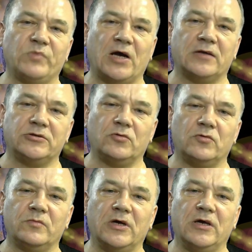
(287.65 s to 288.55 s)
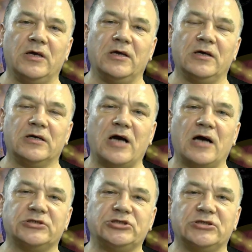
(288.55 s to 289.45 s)
о том,
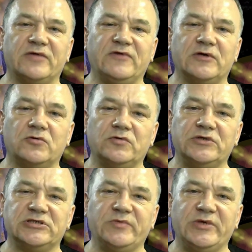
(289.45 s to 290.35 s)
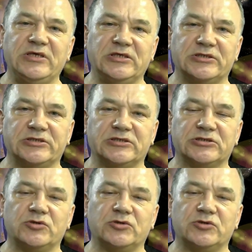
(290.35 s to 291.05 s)
как человеку измениться,